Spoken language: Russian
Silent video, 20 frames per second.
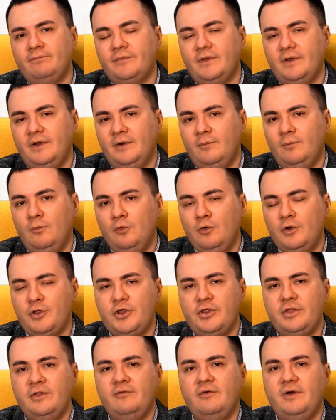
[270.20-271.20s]
а,
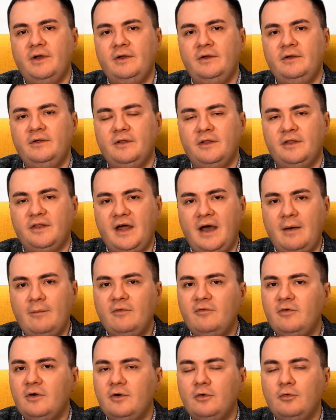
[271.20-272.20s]
мощного,
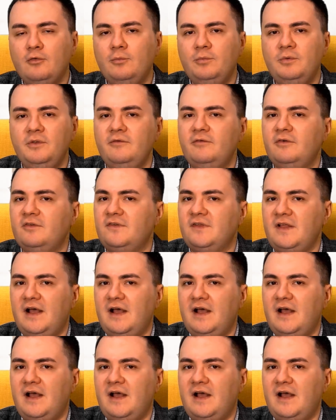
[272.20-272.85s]
самого крупного,